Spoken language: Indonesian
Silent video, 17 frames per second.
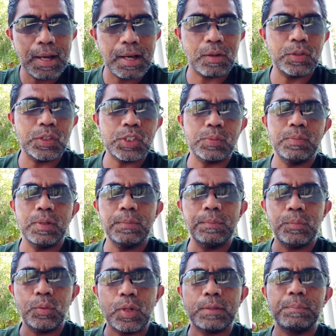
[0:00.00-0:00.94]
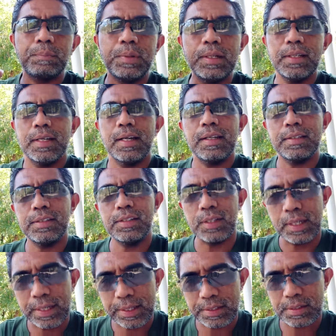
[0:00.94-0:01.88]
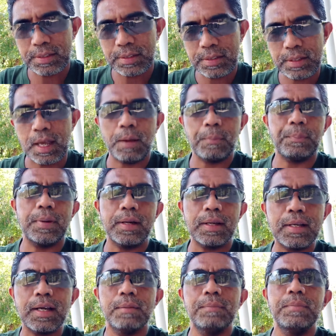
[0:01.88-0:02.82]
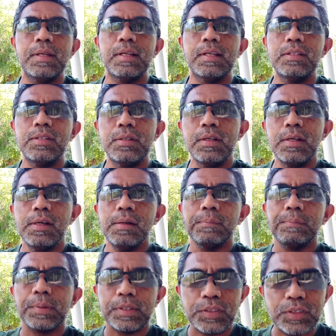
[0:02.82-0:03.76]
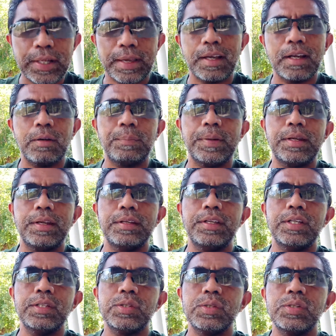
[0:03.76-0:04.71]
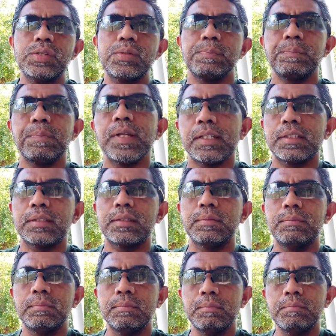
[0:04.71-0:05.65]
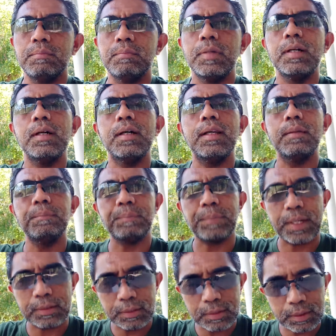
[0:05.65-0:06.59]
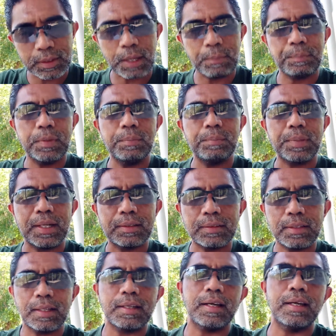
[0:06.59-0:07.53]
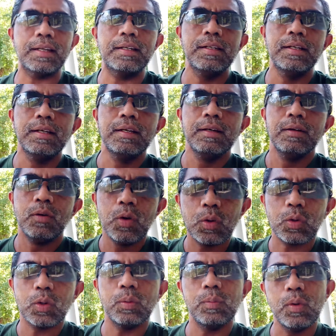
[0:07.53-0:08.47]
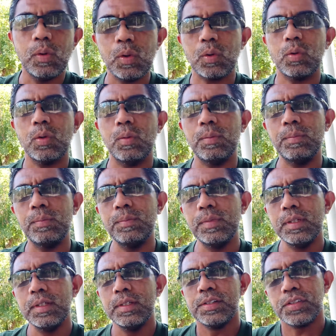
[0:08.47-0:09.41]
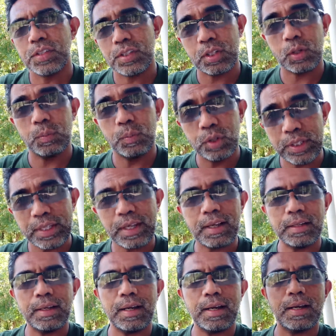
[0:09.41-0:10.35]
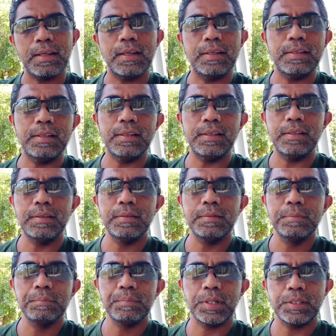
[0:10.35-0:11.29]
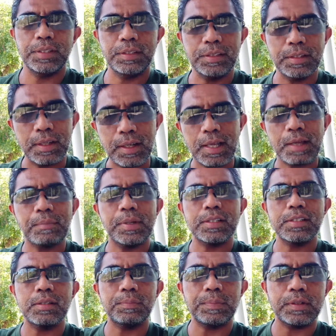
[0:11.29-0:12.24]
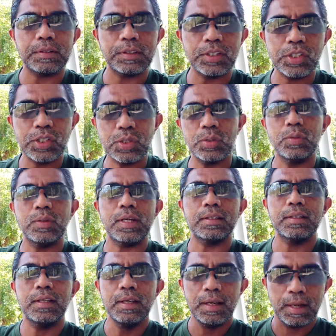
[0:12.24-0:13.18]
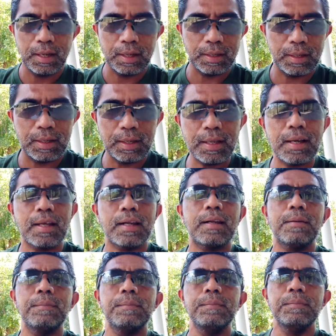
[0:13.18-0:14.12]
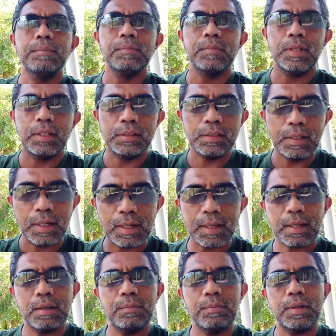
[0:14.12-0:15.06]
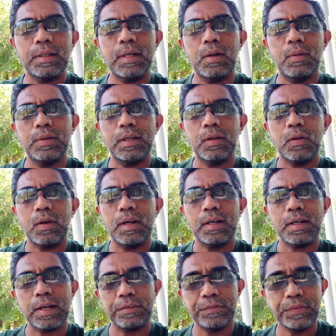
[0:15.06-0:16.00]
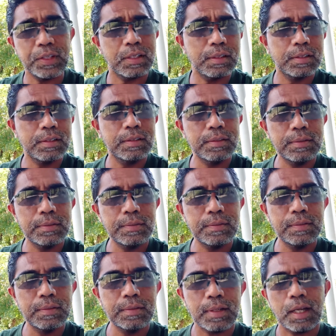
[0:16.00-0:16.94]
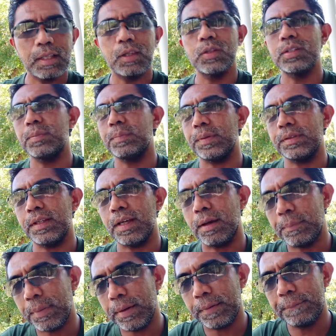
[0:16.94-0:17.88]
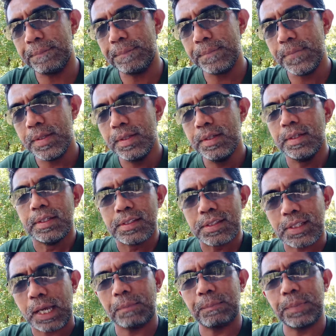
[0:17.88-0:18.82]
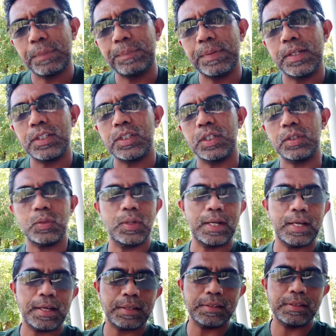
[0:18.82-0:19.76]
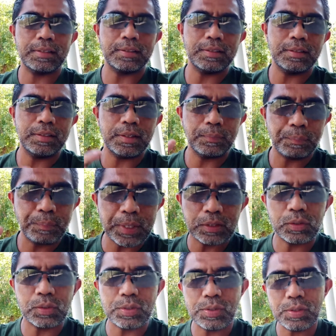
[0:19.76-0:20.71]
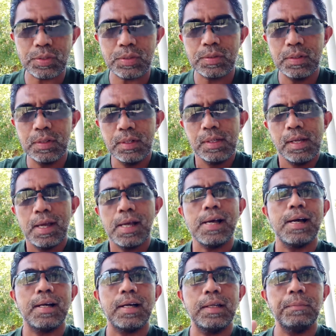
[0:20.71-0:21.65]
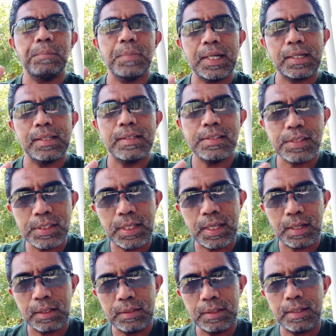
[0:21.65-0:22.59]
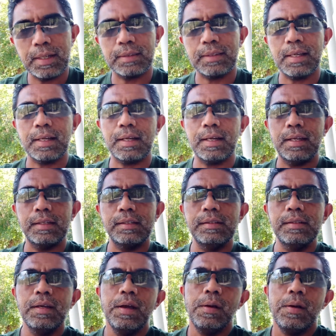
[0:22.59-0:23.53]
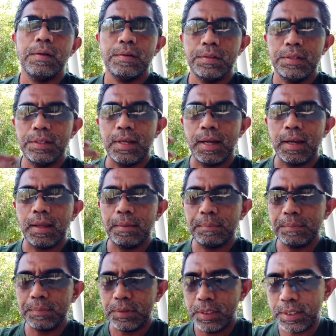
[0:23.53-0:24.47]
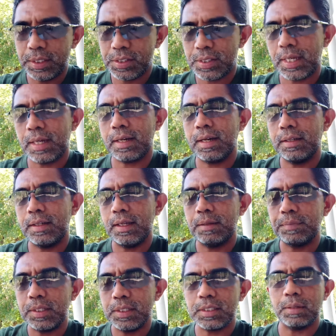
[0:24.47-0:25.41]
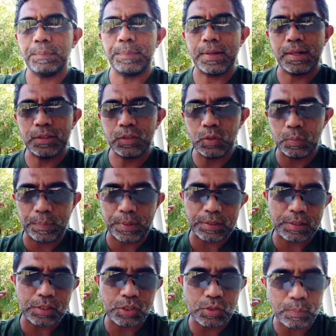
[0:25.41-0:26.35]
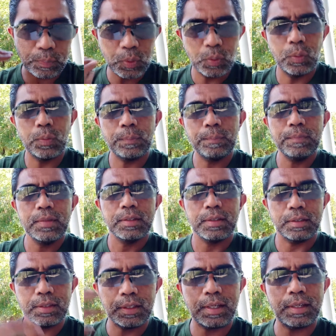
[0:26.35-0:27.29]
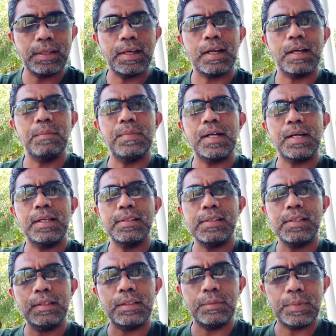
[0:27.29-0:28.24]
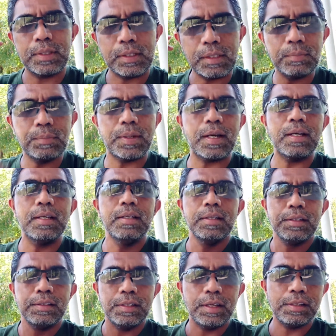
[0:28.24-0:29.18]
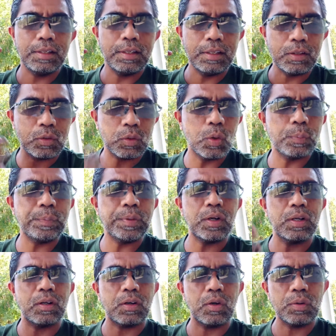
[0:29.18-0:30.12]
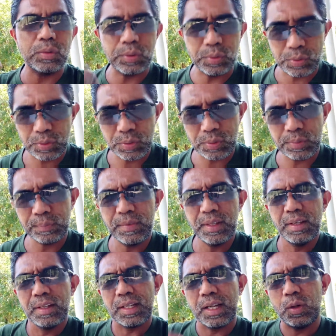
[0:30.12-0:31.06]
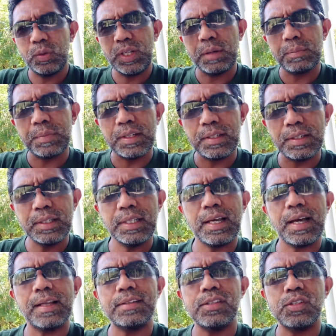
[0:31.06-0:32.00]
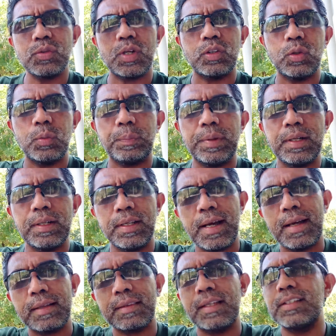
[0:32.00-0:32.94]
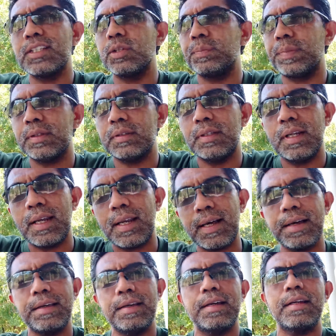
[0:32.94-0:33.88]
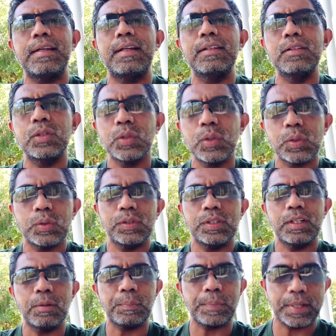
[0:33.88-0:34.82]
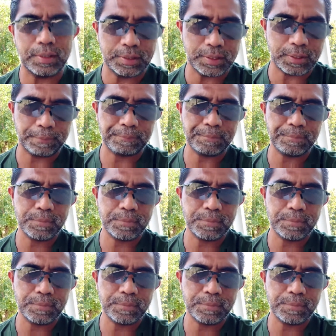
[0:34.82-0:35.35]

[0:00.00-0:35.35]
harus membuat pilihan yang jelas apakah melan percaya kepada Yesus plus memprak tetap mempraktekkan hukum-hukum seremonial yang ada di perjanjian lama seperti sunat, halal haram, dan dilarang bergaul dengan orang kafir? Atau seperti apa? Sampai pada satu hari ketika Petrus akan makan siang dikatakan di dalam dikisahkan dalam kisah para rasul pasal 10 Ketika dia akan makan siang tiba-tiba dia dilingkupi oleh Roh Kudus. Lalu dia melihat suatu penglihatan seperti layar yang turun di depannya.